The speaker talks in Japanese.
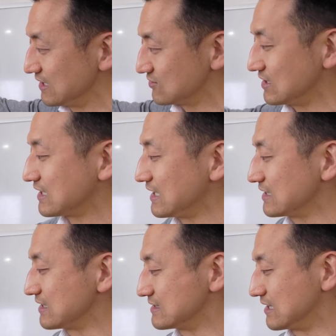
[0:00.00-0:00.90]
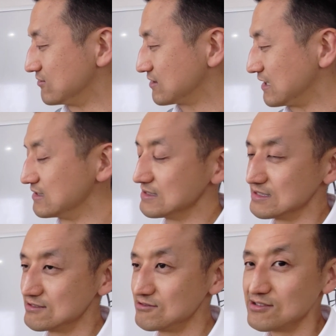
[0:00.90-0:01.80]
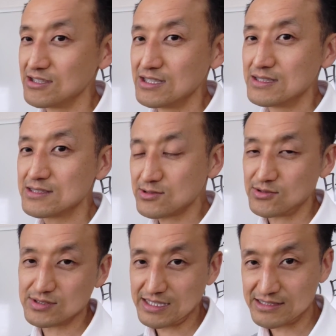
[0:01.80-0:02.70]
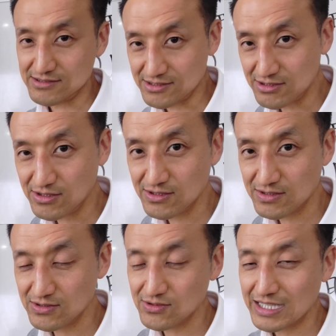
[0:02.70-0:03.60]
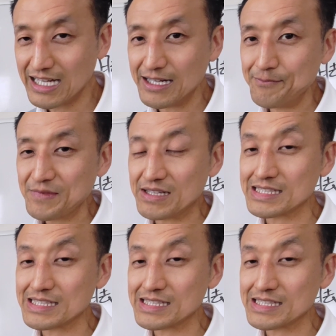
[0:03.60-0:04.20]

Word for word: それから膝の関節を調整するというのが